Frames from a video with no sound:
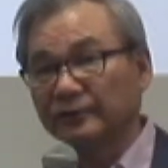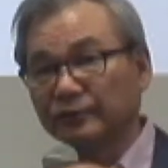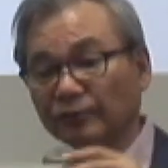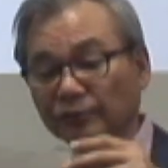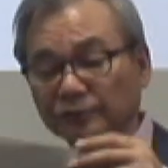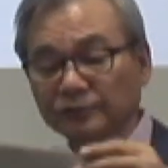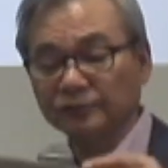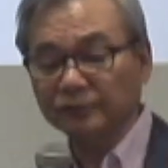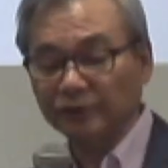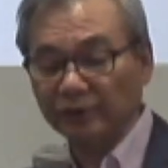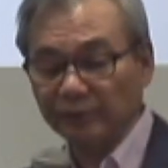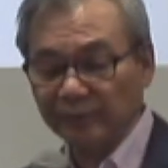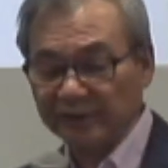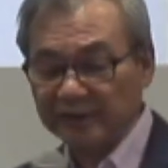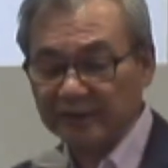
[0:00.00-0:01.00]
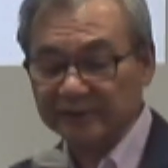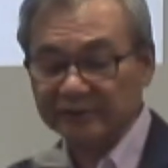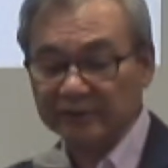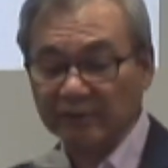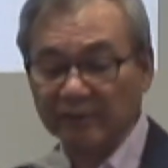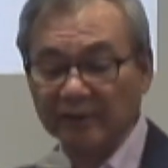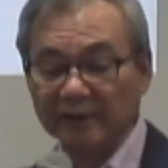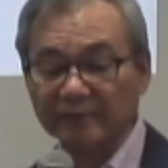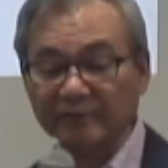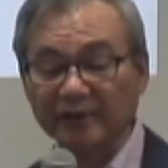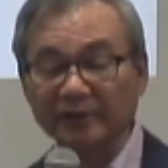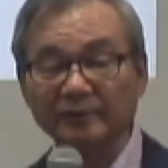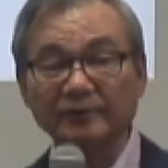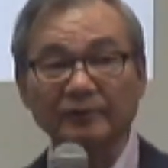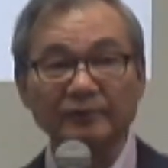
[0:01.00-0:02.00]
どういう意味で使われる
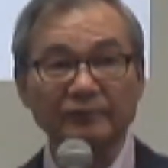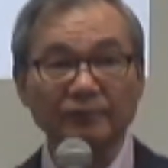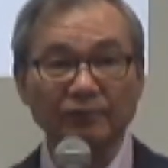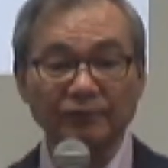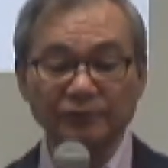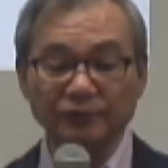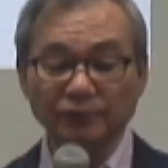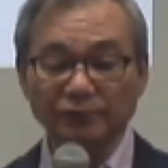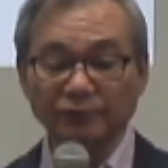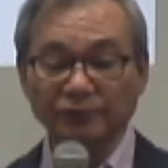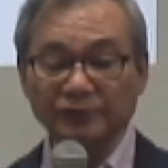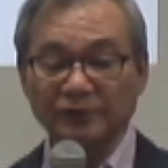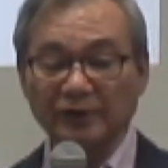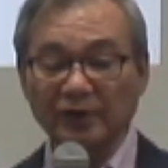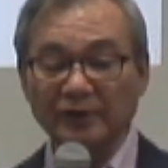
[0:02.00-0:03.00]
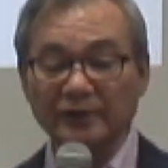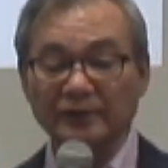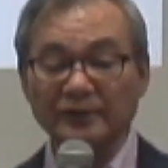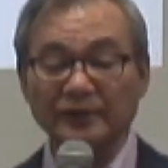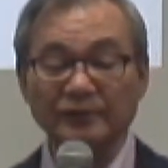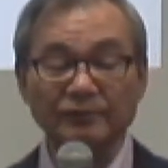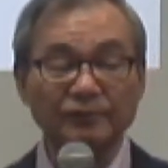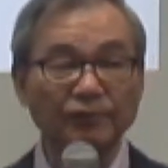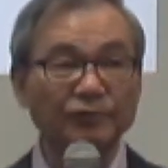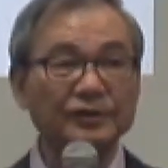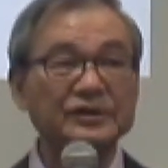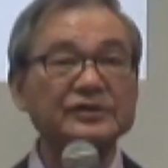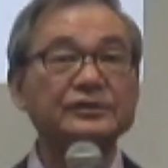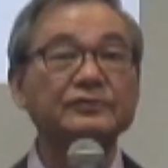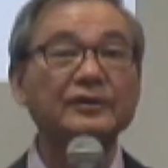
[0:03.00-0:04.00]
かっていうと、世の光っていうと
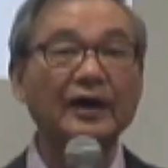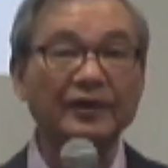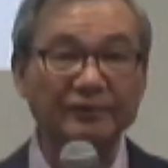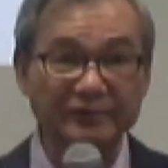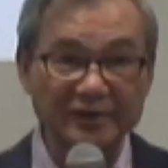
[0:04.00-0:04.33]
イスラエ